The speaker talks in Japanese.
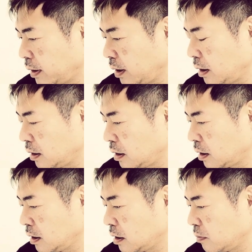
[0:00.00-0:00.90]
え
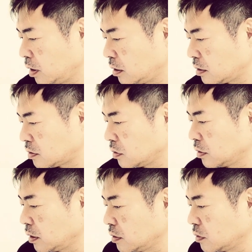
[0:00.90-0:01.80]
大画面で視
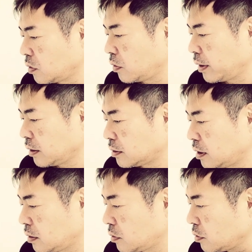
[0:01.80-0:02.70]
聴できる
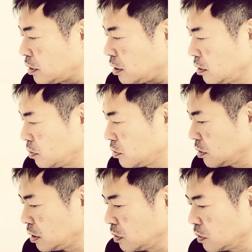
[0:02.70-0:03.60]
コネクテッド
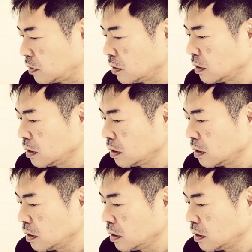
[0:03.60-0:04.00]
TV の